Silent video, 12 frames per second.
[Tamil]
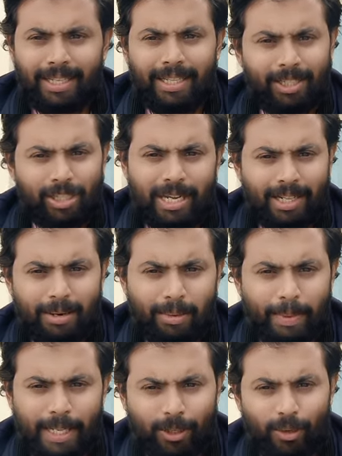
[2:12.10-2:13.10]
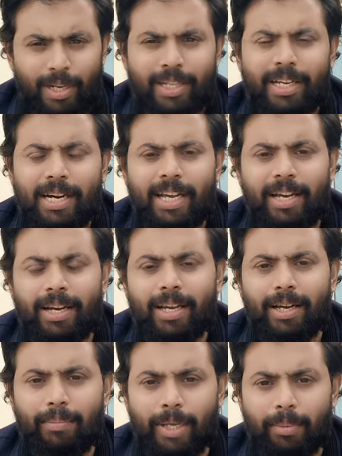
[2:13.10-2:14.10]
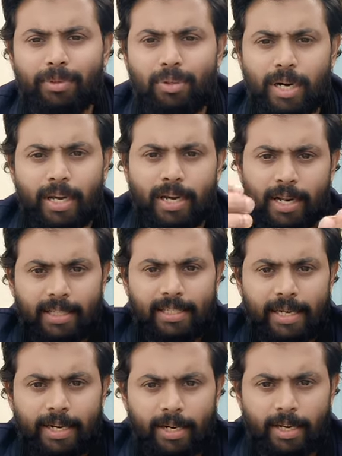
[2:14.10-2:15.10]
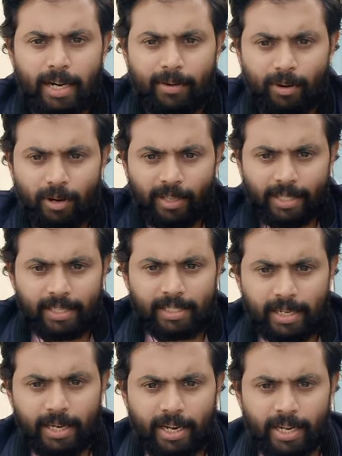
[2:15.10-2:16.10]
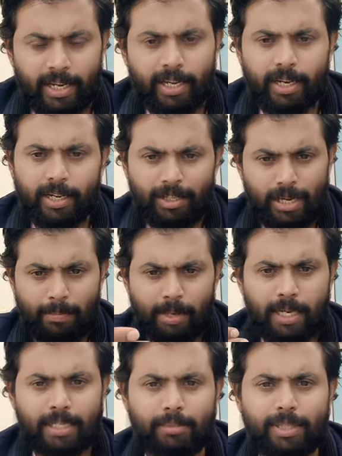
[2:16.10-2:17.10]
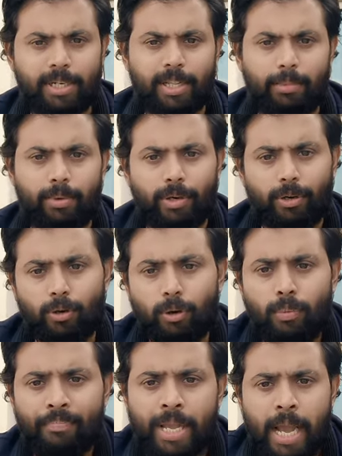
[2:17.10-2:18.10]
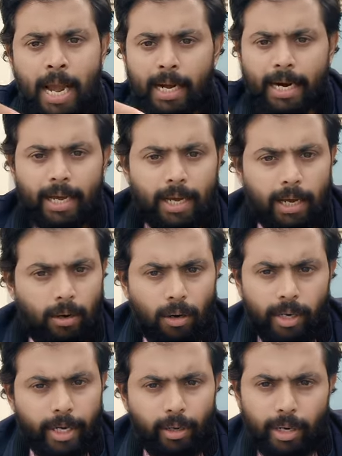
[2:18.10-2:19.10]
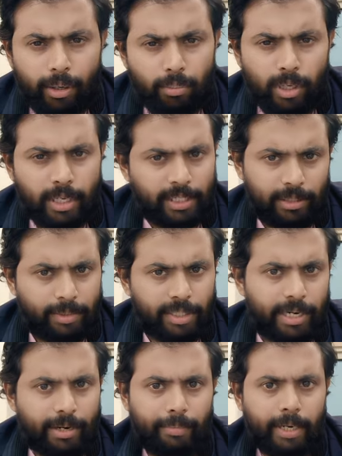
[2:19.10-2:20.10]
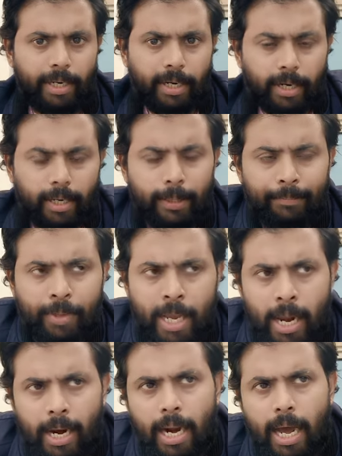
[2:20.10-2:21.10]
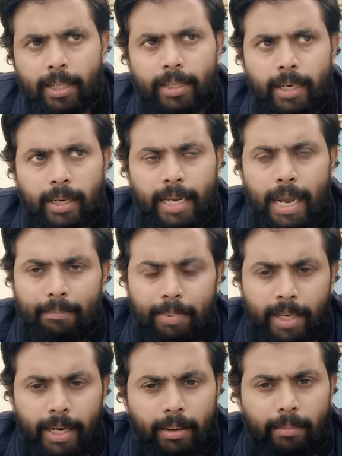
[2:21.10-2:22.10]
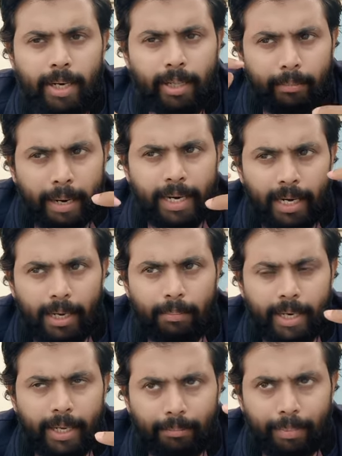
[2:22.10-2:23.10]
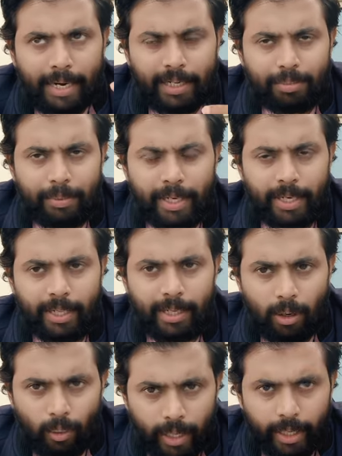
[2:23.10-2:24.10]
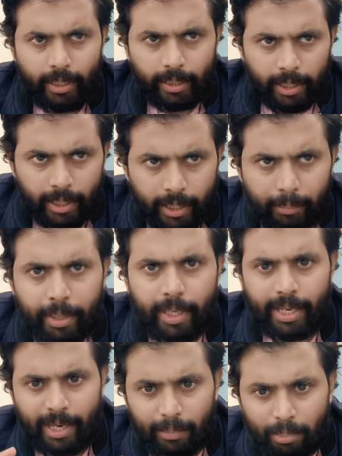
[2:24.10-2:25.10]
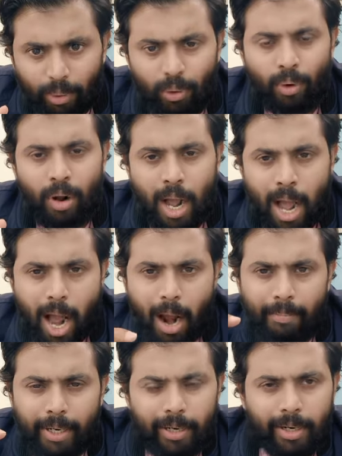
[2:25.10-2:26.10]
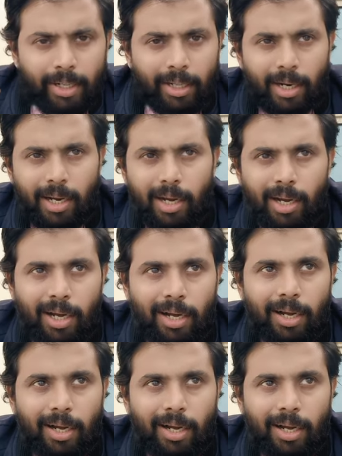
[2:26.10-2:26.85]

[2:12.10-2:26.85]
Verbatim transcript: இந்த சாதம் நம்ம பார்த்துருக்கோம்ல இந்த கடையில் எப்படி இருக்கும் ஸோ கடைக்கார் அந்த சைடு இருக்கார் அவரோட திங்ஸ் எல்லாம் நிறைய இங்கே இருக்குது நம்ம கஸ்டமர்ஸ் இந்த பக்கம் இருக்கும் கடைக்கார் ஆல்ரெடி ஒரு ரெண்டு மூணு கஸ்டமர்ஸ் அட்டன் பண்ணிகிட்ருக்காரு நான் அந்த கேப்பில் என்ன பண்ணிது மைண்டில் அப்படியே ப்ராக்டிஸ் பண்ணிட்டு தான் ஓகே ஹிந்தியில் அதை எப்படி கேட்க போகிறோம் அப்படின்றதெல்லாம்